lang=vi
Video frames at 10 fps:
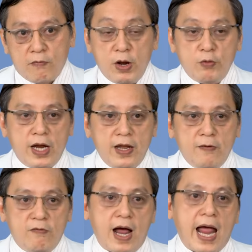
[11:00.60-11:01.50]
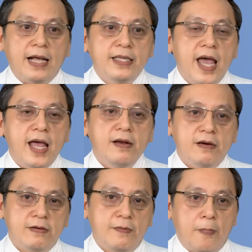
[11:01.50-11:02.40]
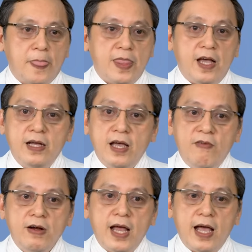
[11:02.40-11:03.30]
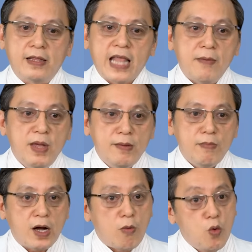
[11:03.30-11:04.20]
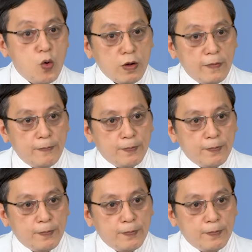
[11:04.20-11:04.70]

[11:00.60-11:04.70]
điều trị và hạn chế được những cái vấn đề tai biến mà không muốn